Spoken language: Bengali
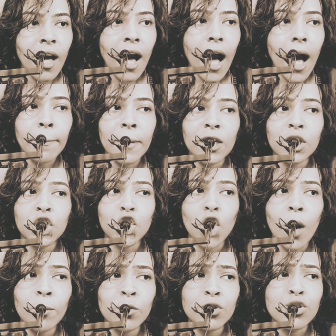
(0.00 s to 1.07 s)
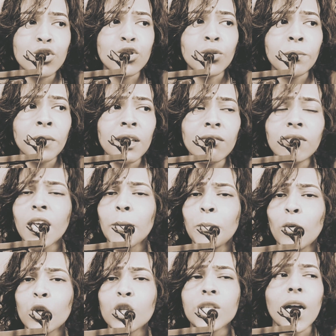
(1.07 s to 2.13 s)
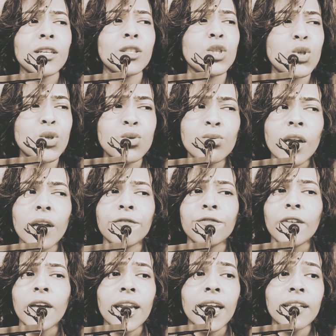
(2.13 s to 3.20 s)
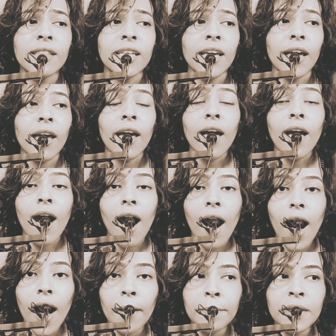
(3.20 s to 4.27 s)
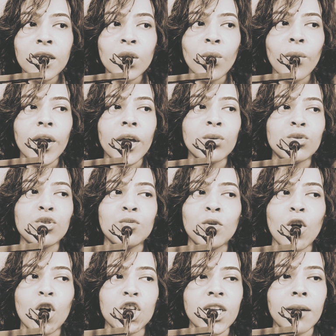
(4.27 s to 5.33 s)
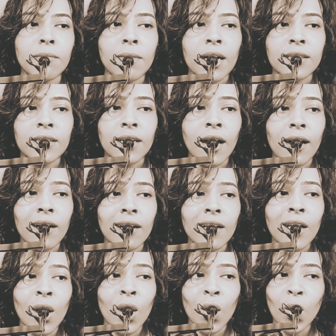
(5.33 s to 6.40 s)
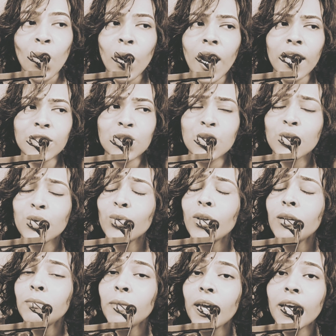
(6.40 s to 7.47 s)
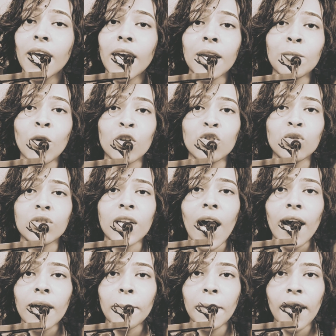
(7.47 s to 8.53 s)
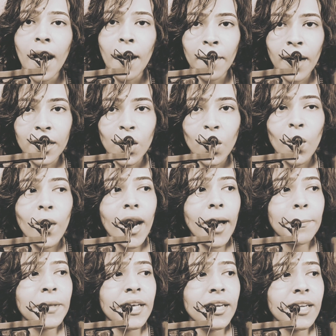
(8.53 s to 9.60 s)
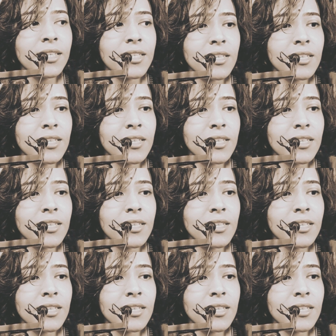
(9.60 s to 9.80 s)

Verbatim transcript: আমার সমস্ত মিথ্যে পোশাক ছুঁড়ে ফেলে দিয়ে আমি হয়ে উঠব অসামান্য খোলা চুল মেঘের মতো ঢাকবে আমার খোলা পিঠ